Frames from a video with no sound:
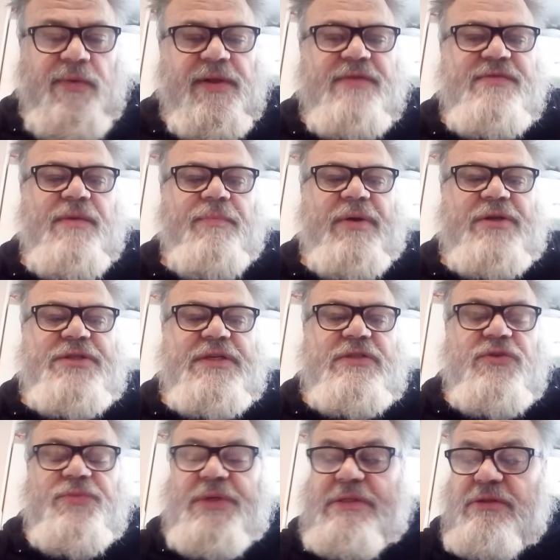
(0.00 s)
Ten zapaszek
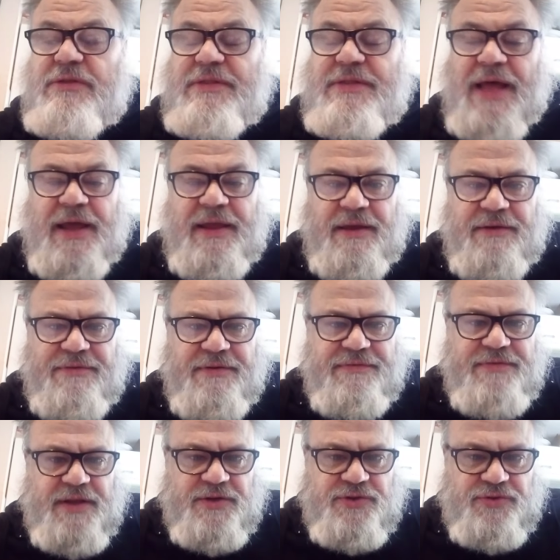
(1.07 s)
sobie zostaje we
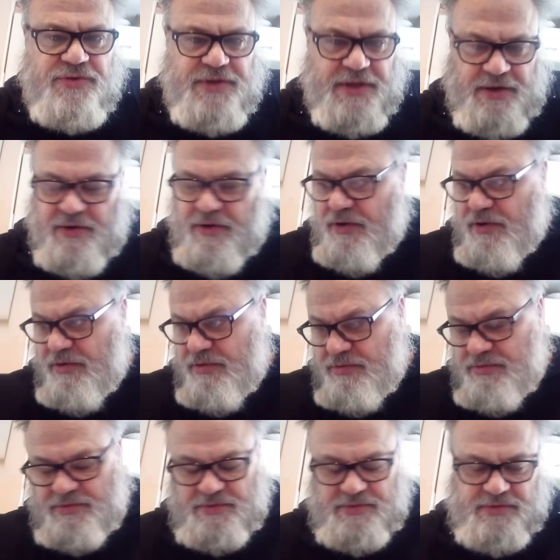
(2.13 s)
wnętrzu tego
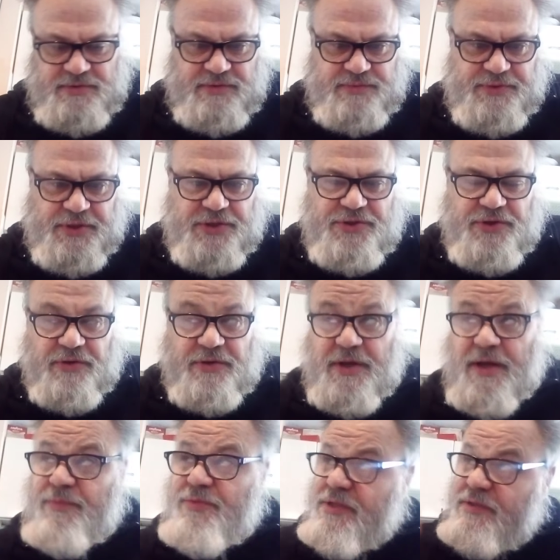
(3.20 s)
y,
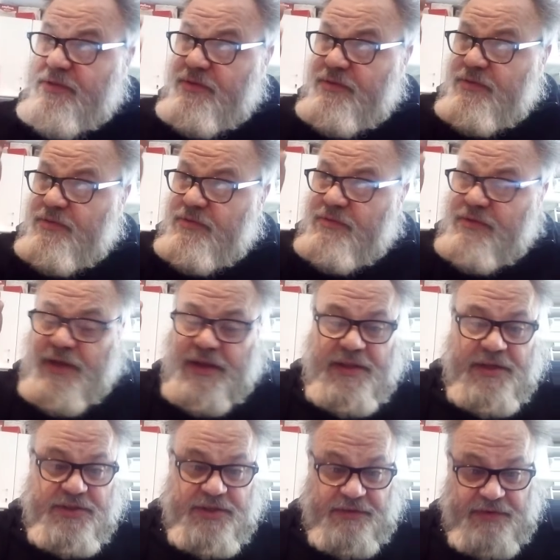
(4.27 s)
przedsionka, przez y,
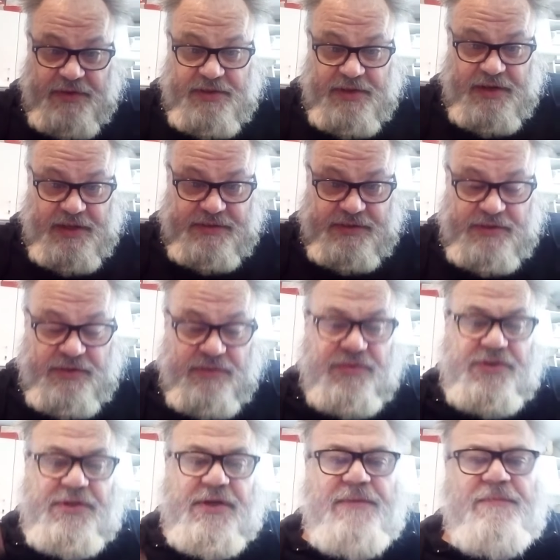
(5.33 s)
krateczkę wentylacyjną
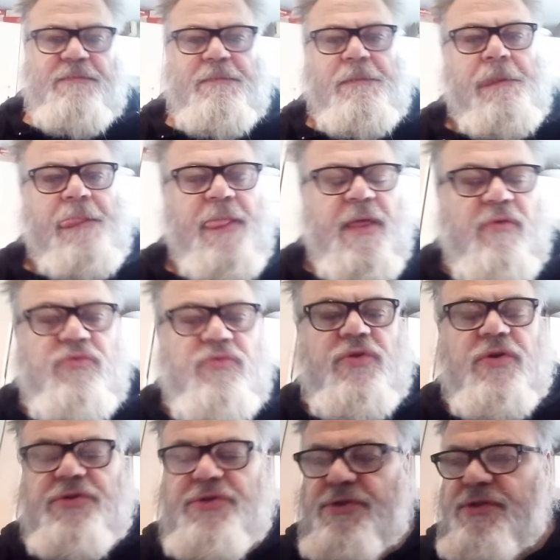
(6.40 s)
się
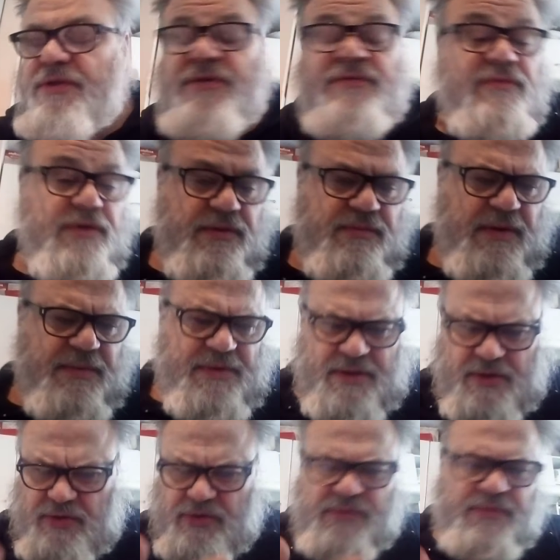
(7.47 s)
unosi. Nie, nie mamy
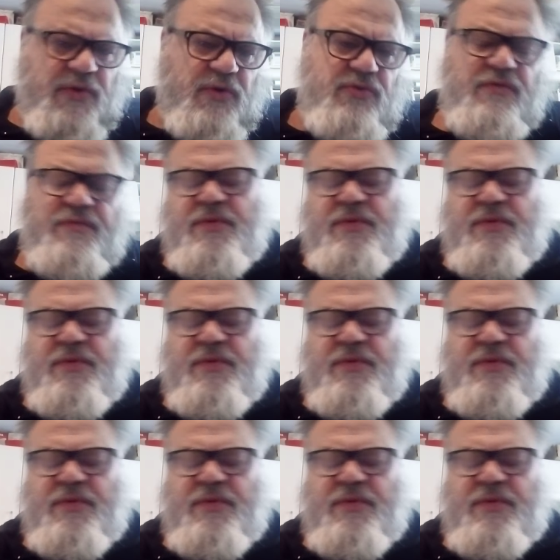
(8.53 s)
tego smrodu w